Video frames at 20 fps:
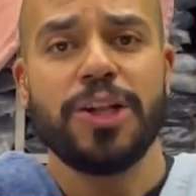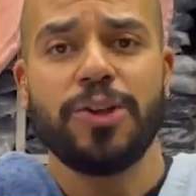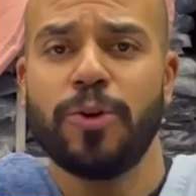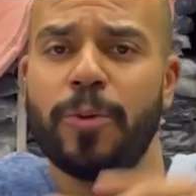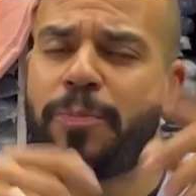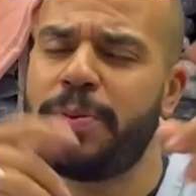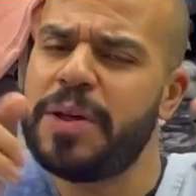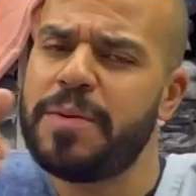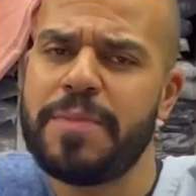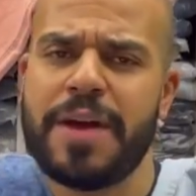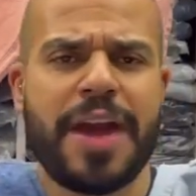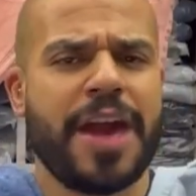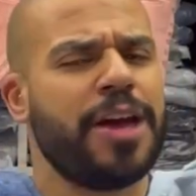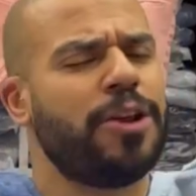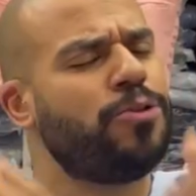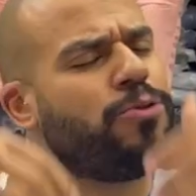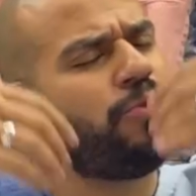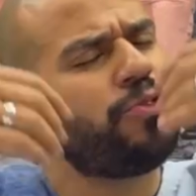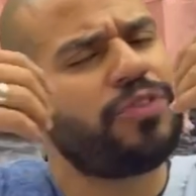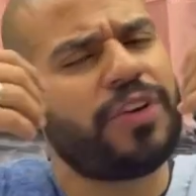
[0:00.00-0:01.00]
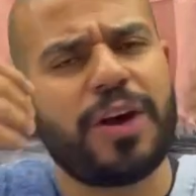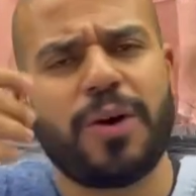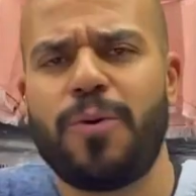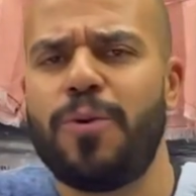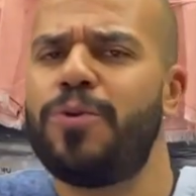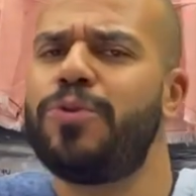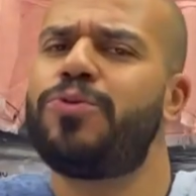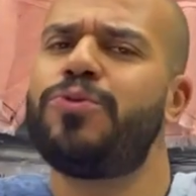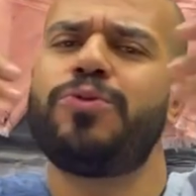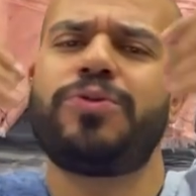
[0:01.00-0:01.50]
No primeiro, no
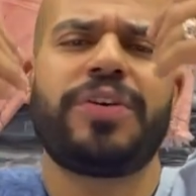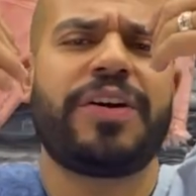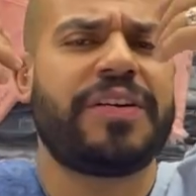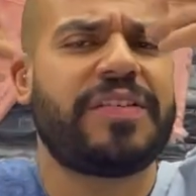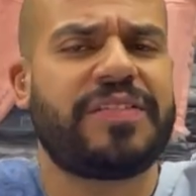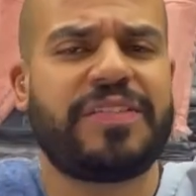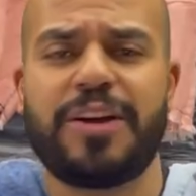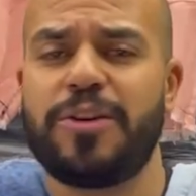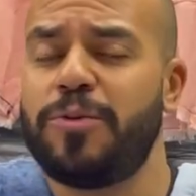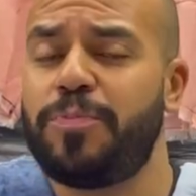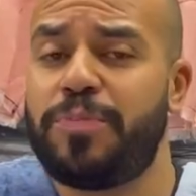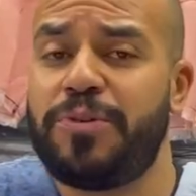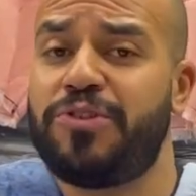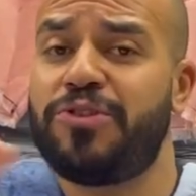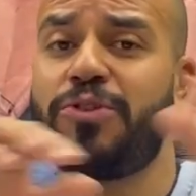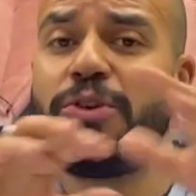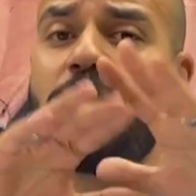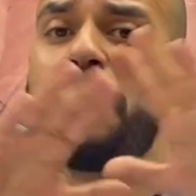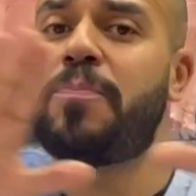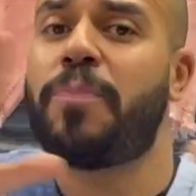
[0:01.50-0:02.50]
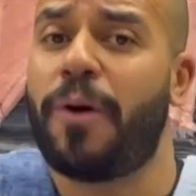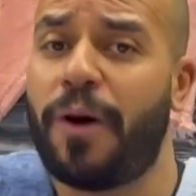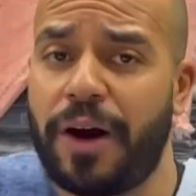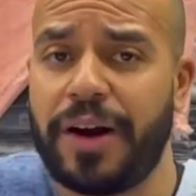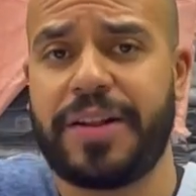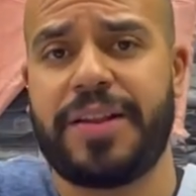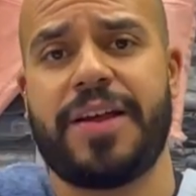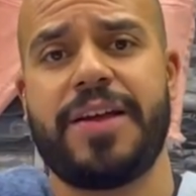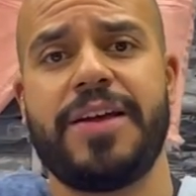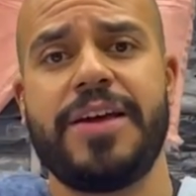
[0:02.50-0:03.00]
segundo, no terceiro, o pedido não
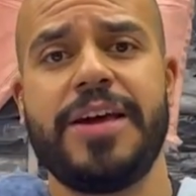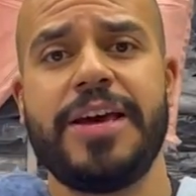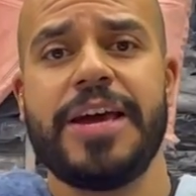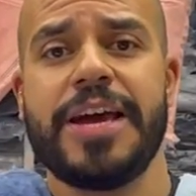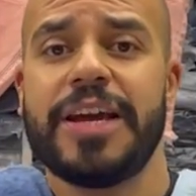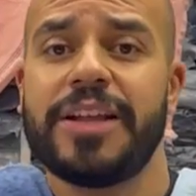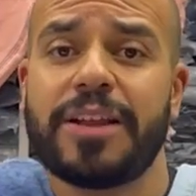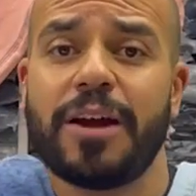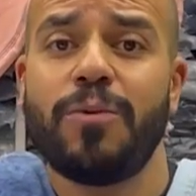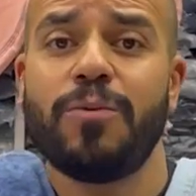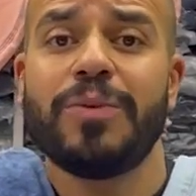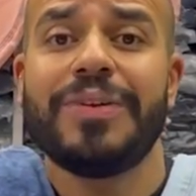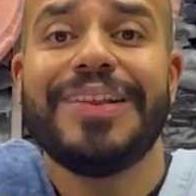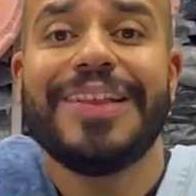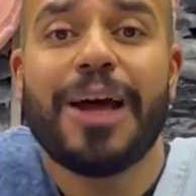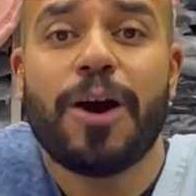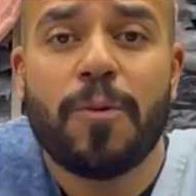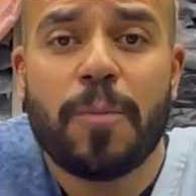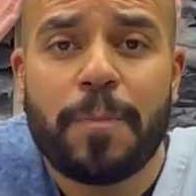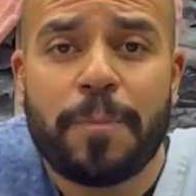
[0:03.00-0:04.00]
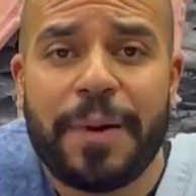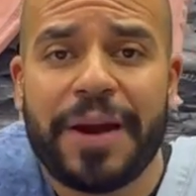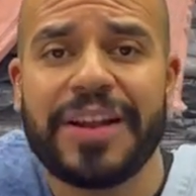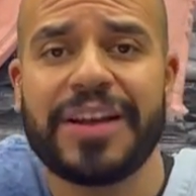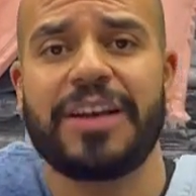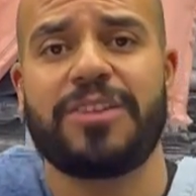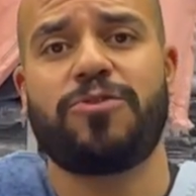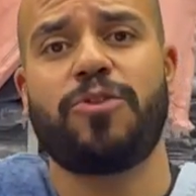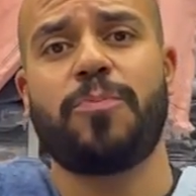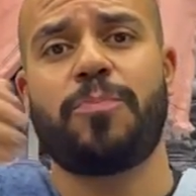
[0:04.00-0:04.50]
importa então, não
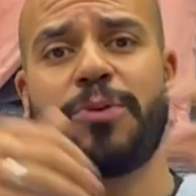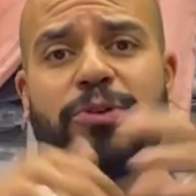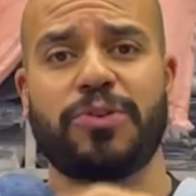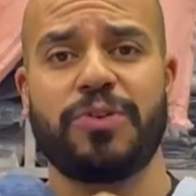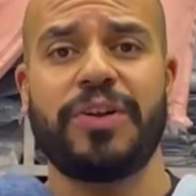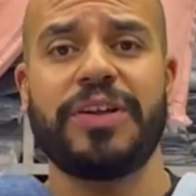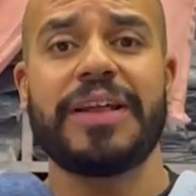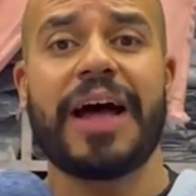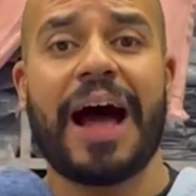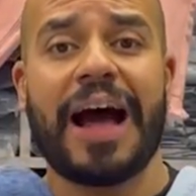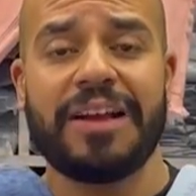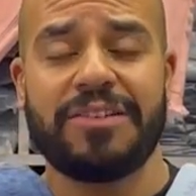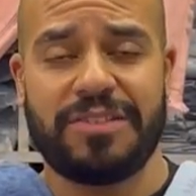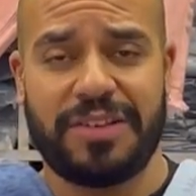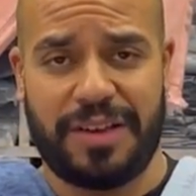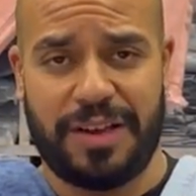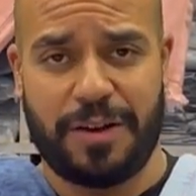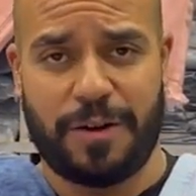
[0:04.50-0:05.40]
perca essa oportunidade,